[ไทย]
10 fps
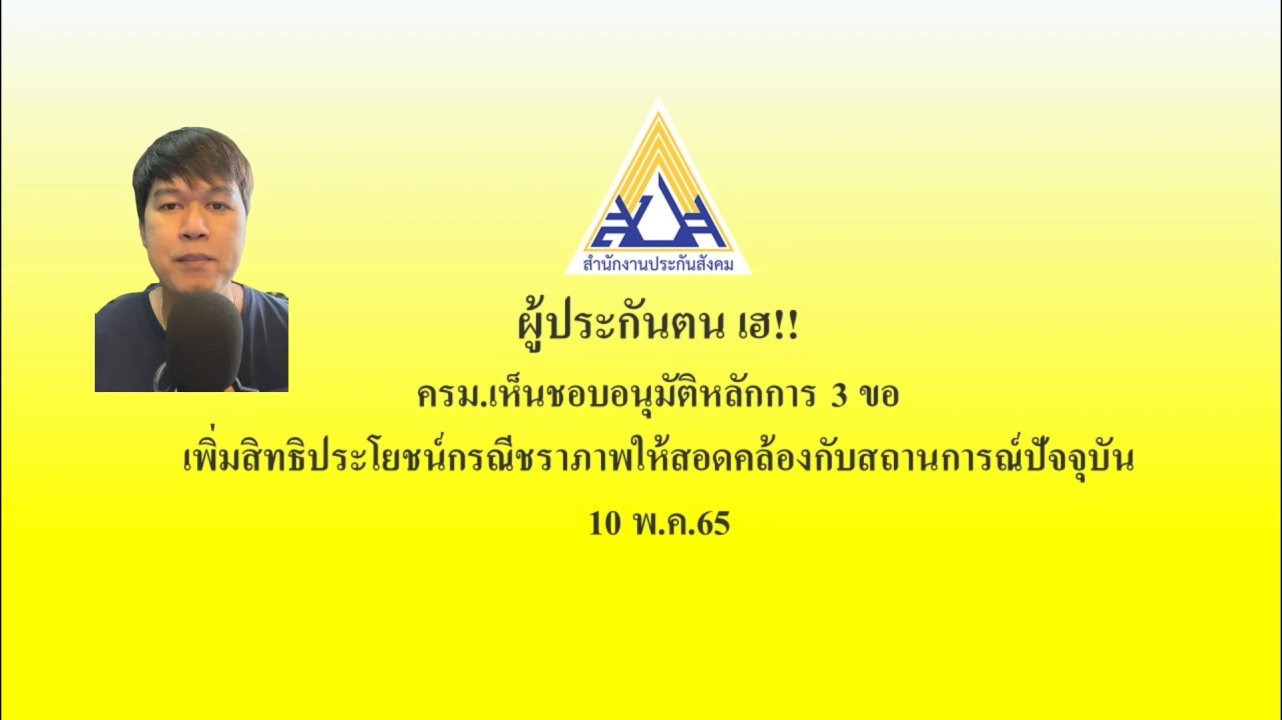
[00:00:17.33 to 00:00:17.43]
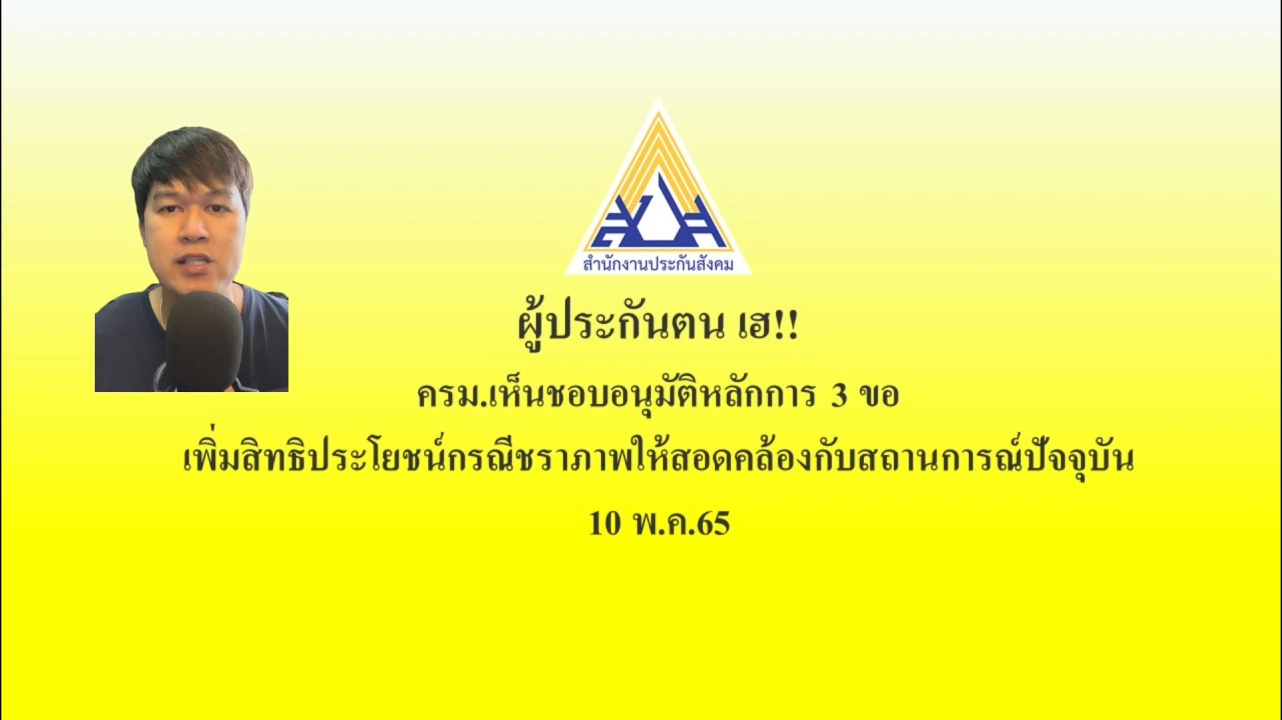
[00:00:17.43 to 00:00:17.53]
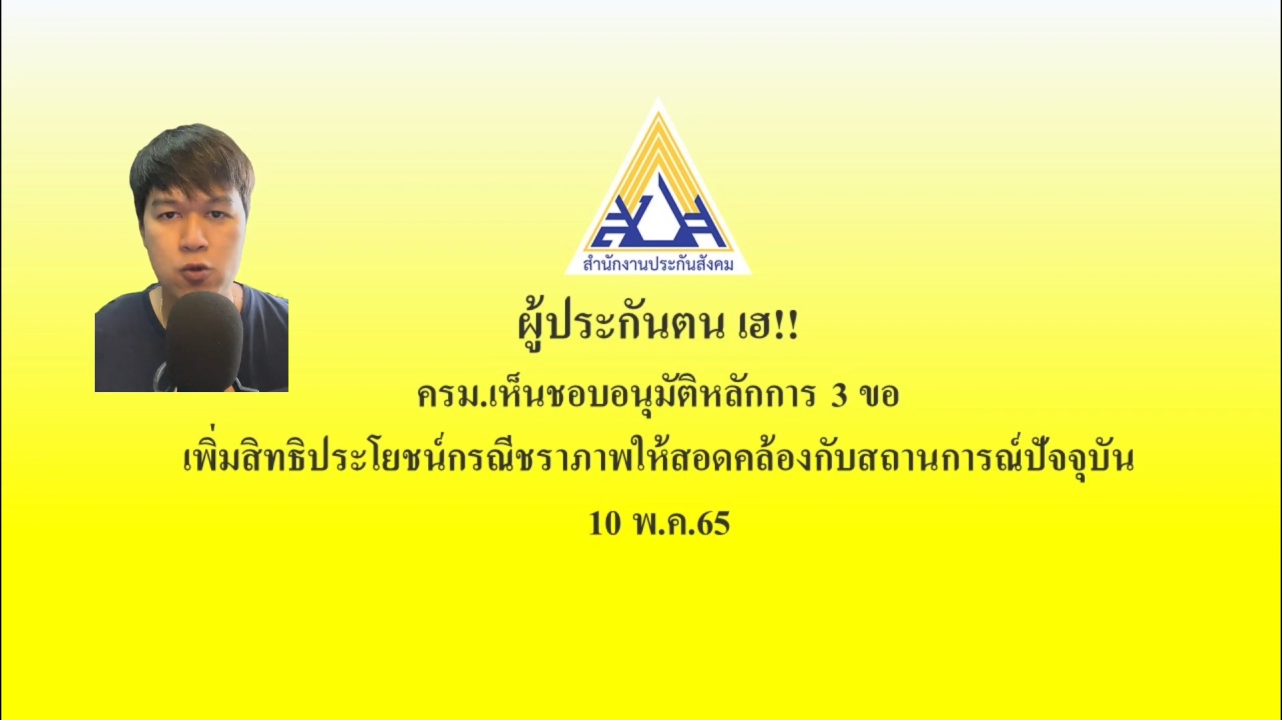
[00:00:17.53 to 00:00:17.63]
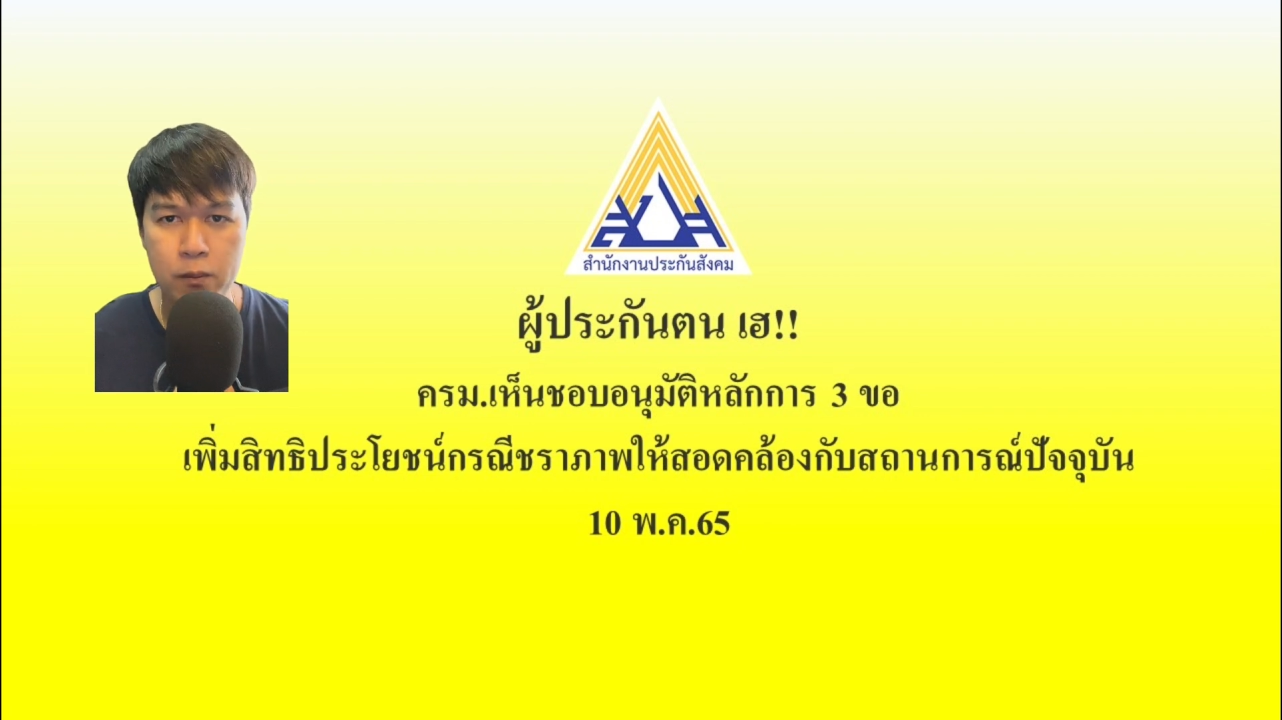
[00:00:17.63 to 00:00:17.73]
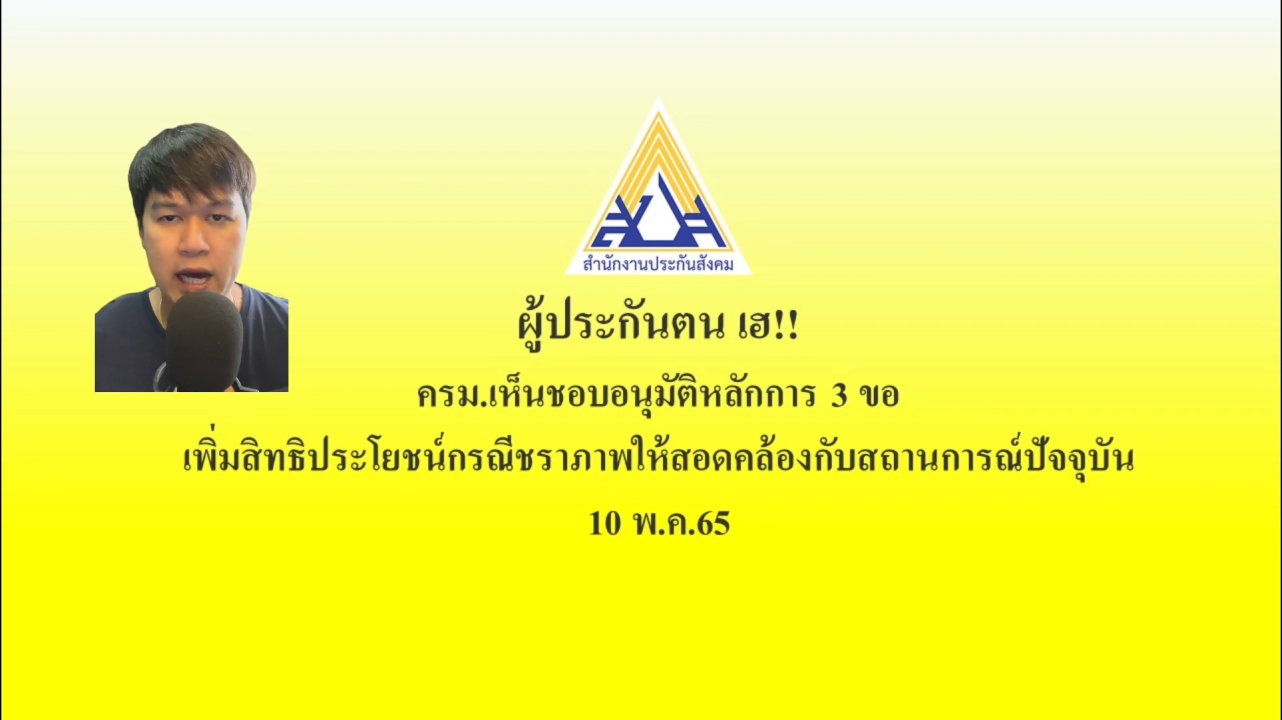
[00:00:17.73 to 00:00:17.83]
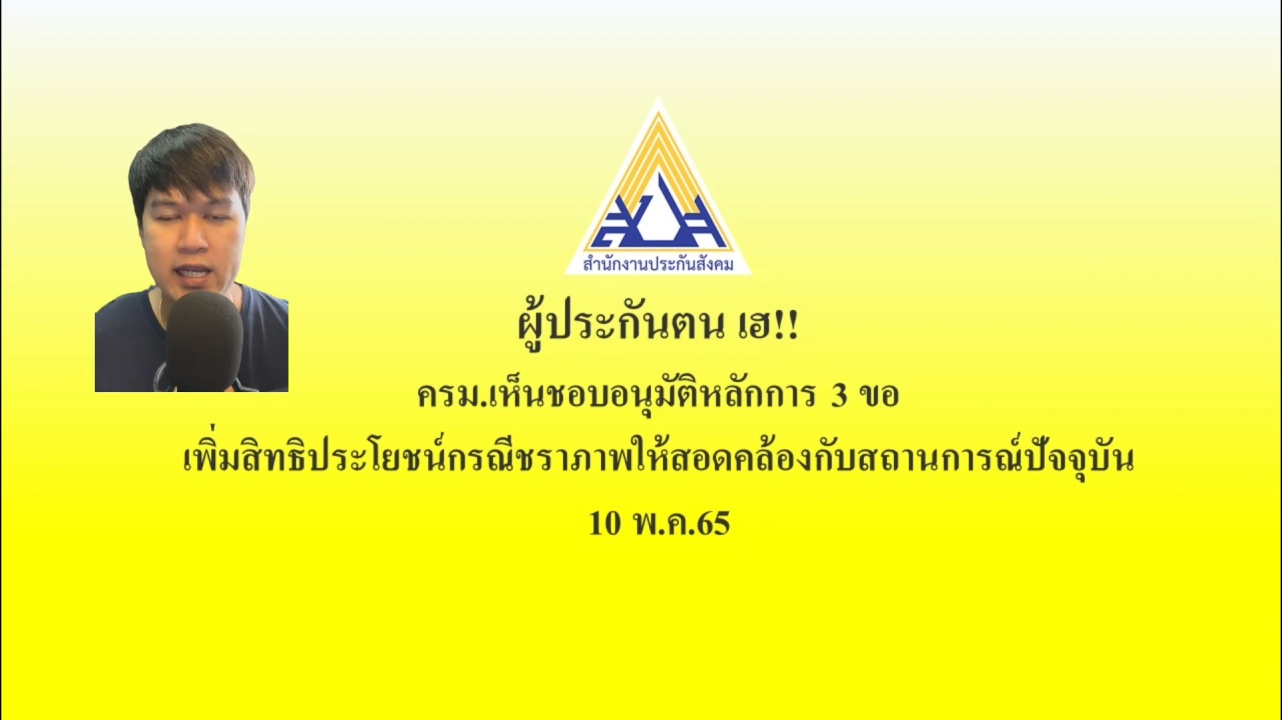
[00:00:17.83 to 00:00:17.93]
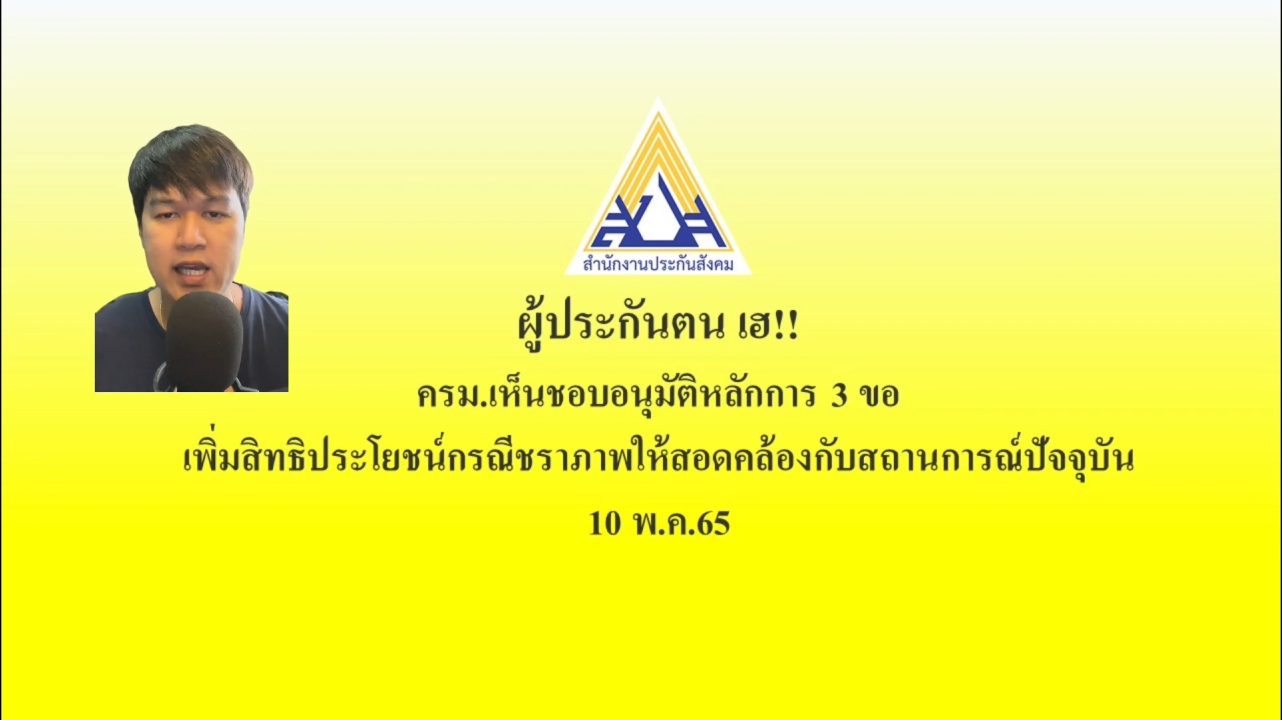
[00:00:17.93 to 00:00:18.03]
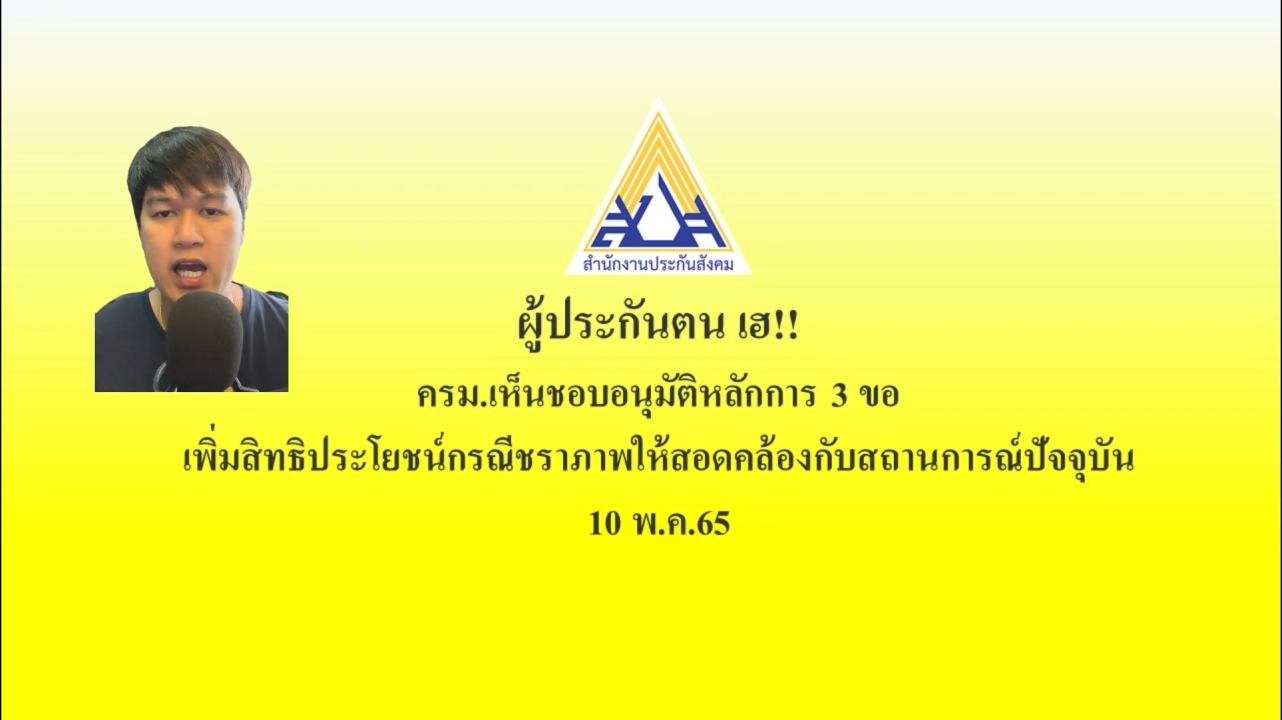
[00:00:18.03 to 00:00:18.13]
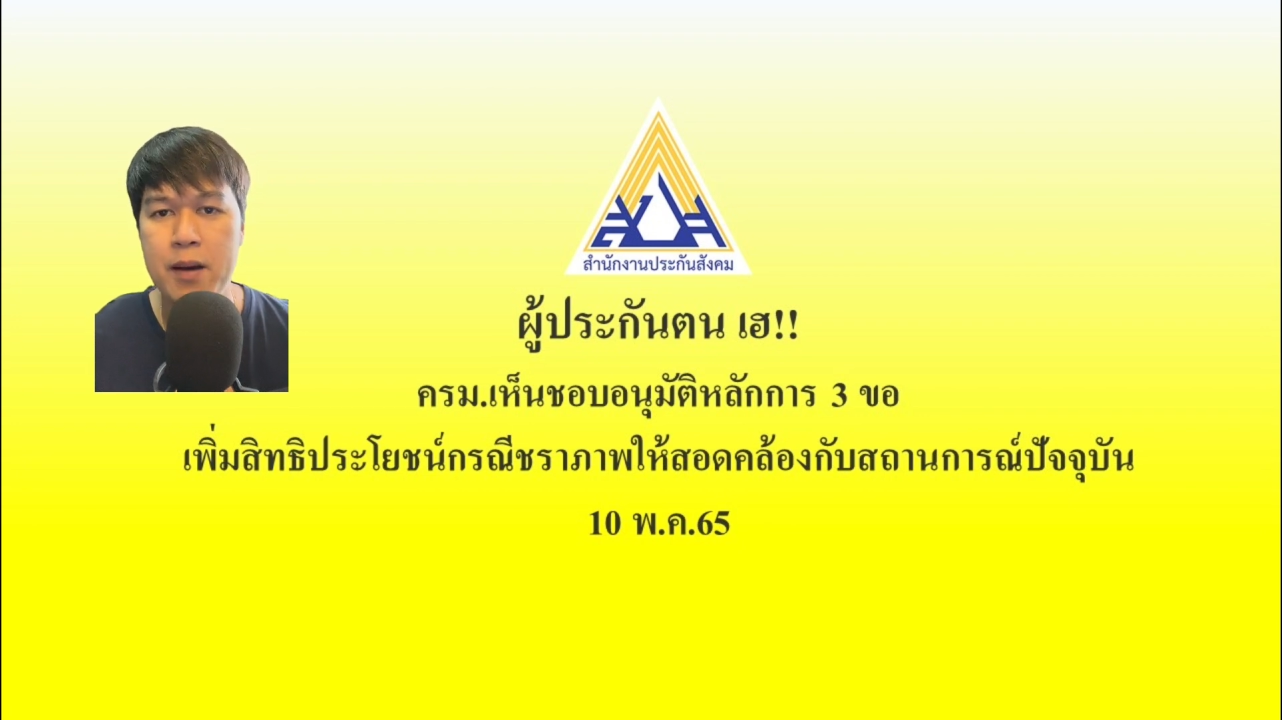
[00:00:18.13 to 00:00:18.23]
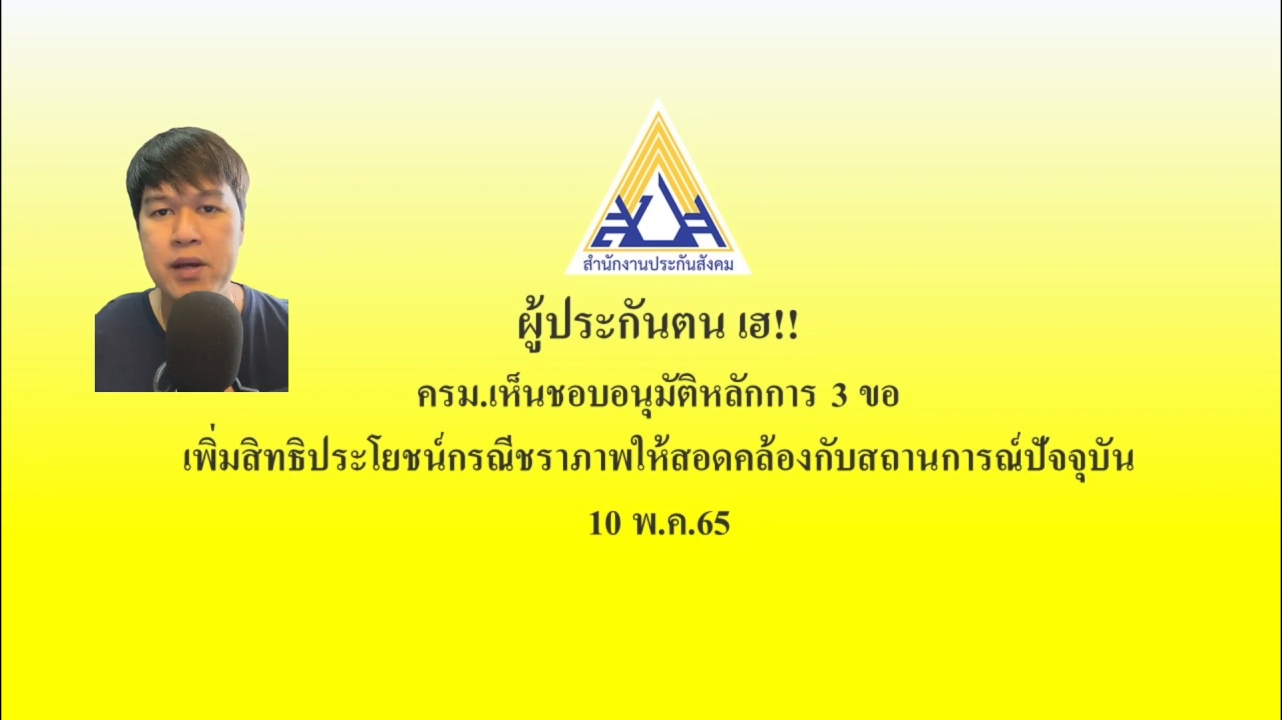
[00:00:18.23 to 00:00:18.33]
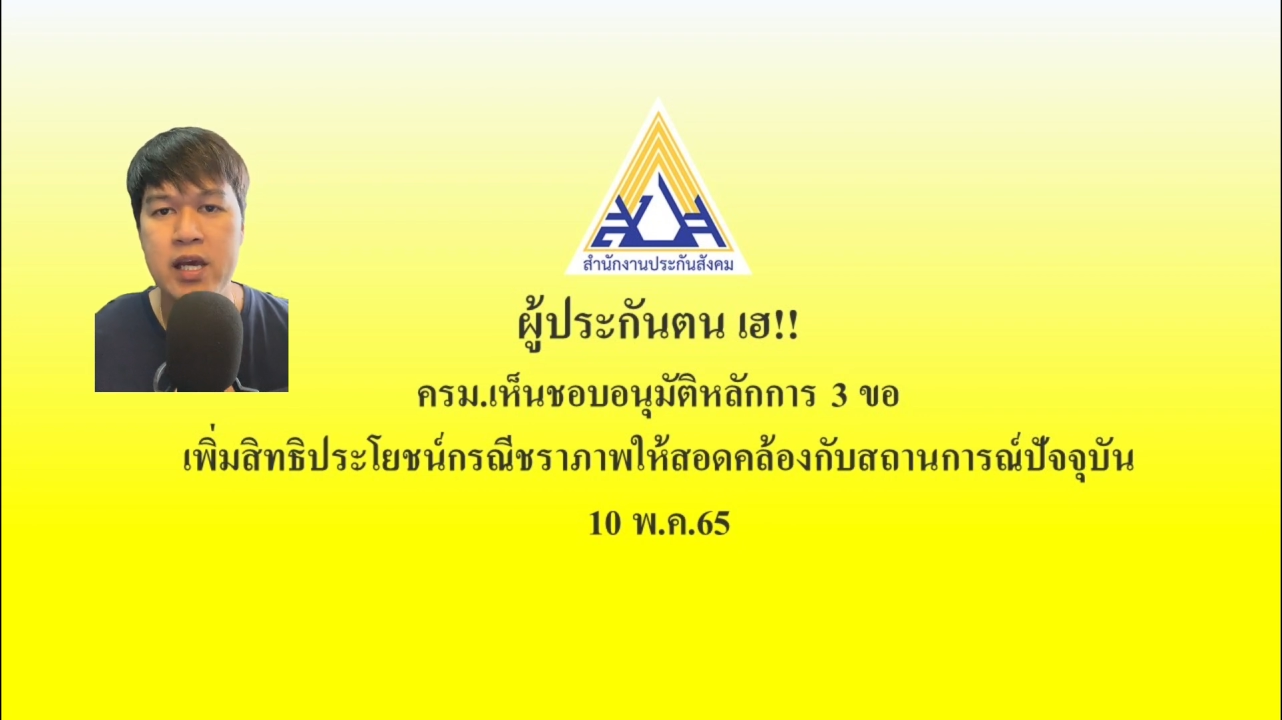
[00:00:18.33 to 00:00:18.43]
ปัจจุบันนะครับ